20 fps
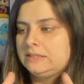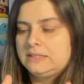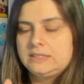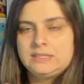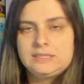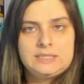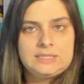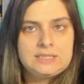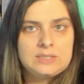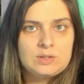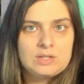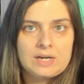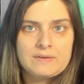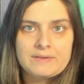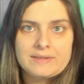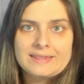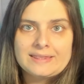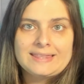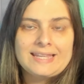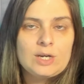y ya una
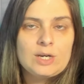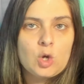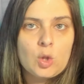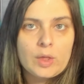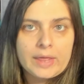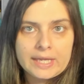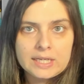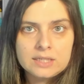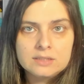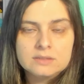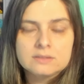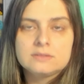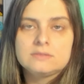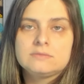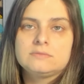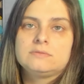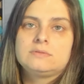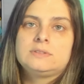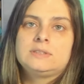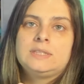vez te lo den,
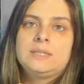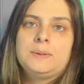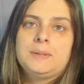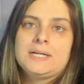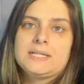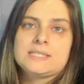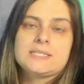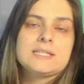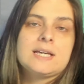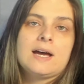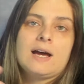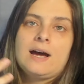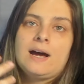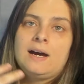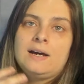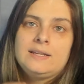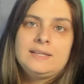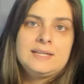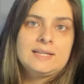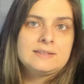te vas
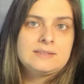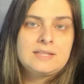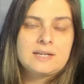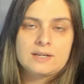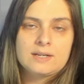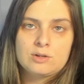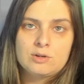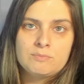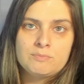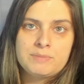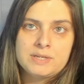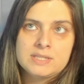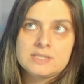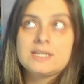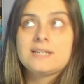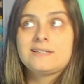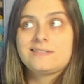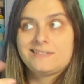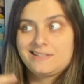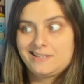a Niantic
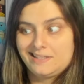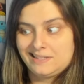Recompensas,